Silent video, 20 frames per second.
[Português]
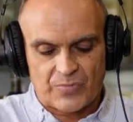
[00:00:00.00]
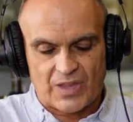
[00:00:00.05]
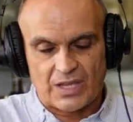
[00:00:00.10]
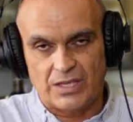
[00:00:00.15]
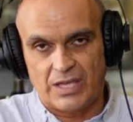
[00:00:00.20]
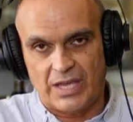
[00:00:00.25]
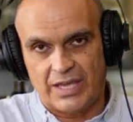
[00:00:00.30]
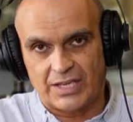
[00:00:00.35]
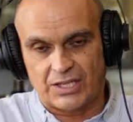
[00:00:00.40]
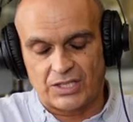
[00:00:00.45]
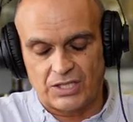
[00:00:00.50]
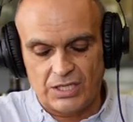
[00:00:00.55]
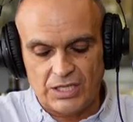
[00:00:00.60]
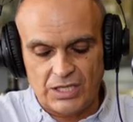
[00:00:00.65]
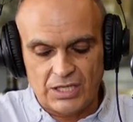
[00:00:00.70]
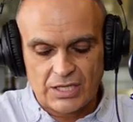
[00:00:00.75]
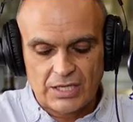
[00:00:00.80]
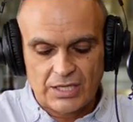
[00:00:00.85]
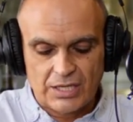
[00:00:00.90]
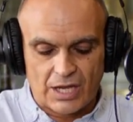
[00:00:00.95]
E é
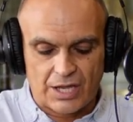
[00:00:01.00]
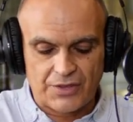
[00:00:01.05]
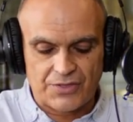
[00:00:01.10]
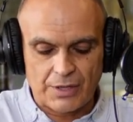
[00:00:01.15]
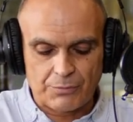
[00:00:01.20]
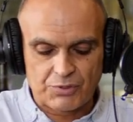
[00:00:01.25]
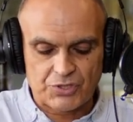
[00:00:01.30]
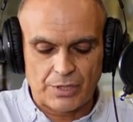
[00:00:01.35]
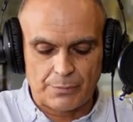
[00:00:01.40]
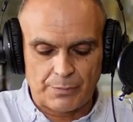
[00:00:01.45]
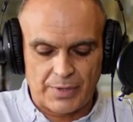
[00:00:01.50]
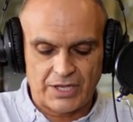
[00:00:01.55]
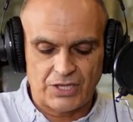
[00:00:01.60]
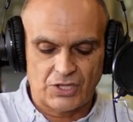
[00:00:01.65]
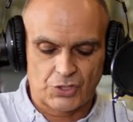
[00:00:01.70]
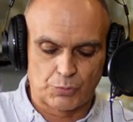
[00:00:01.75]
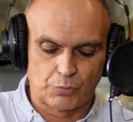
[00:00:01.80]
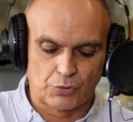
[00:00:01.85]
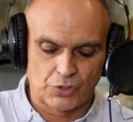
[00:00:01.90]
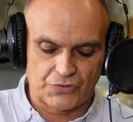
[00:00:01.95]
aqui que damos também
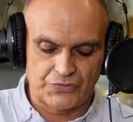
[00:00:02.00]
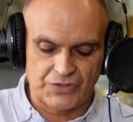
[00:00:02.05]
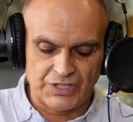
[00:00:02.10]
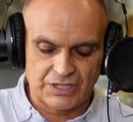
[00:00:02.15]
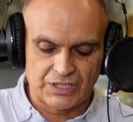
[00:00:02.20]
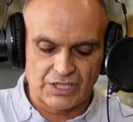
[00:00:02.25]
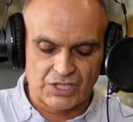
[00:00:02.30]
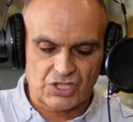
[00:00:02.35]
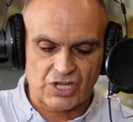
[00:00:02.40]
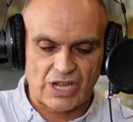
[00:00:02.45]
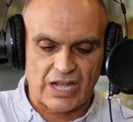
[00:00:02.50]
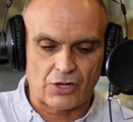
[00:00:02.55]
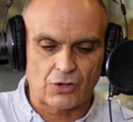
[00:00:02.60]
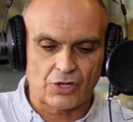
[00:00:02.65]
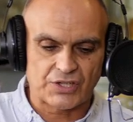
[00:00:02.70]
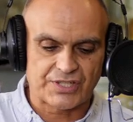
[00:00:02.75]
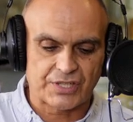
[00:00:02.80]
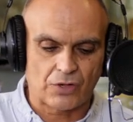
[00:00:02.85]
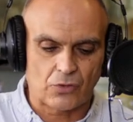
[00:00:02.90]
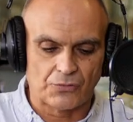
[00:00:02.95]
as boas-vindas à
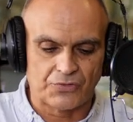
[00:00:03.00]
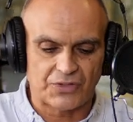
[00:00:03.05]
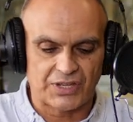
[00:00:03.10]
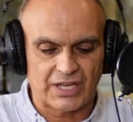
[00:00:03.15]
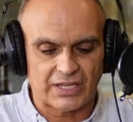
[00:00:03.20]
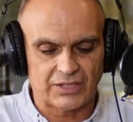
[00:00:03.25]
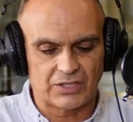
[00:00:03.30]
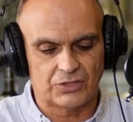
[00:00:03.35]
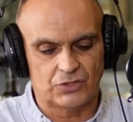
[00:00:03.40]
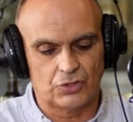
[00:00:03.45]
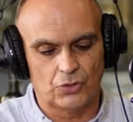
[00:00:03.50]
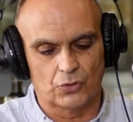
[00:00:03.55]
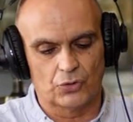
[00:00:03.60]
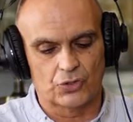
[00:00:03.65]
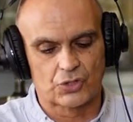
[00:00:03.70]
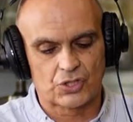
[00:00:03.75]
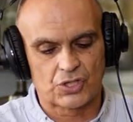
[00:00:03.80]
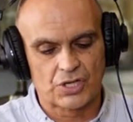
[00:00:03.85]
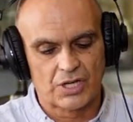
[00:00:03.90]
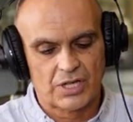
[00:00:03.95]
nossa convidada de
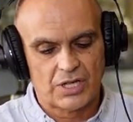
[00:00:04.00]
hoje,